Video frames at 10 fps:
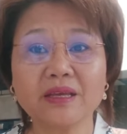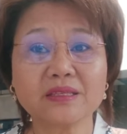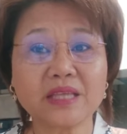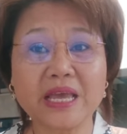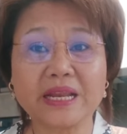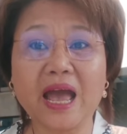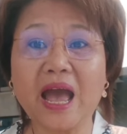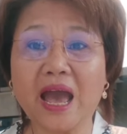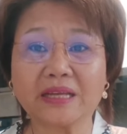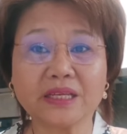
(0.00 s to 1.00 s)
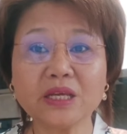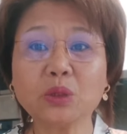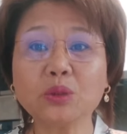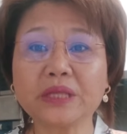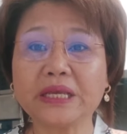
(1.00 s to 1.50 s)
เศษอาหารที่
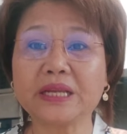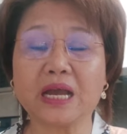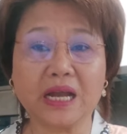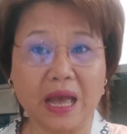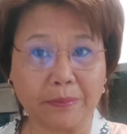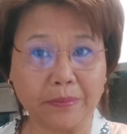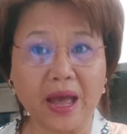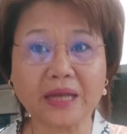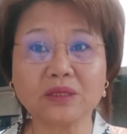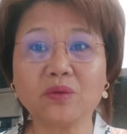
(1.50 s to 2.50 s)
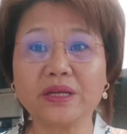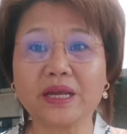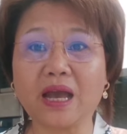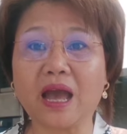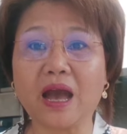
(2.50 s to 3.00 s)
คุณทิ้งน่ะกลับบ้านด้วย
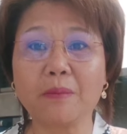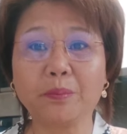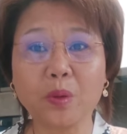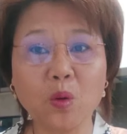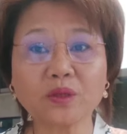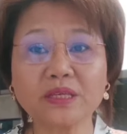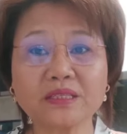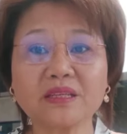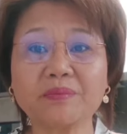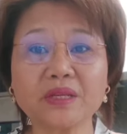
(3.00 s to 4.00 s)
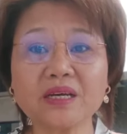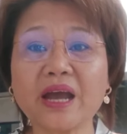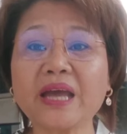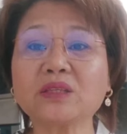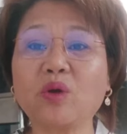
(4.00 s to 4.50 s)
นะคะปลูกจิตสำนึก
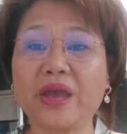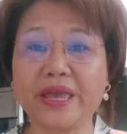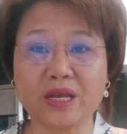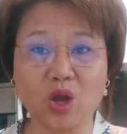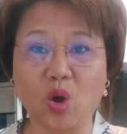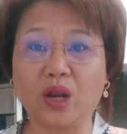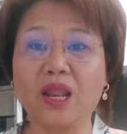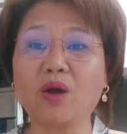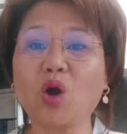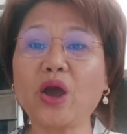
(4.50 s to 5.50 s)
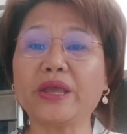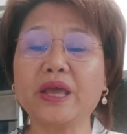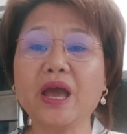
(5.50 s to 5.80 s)
ให้ตัวเองก่อนแล้วค่อย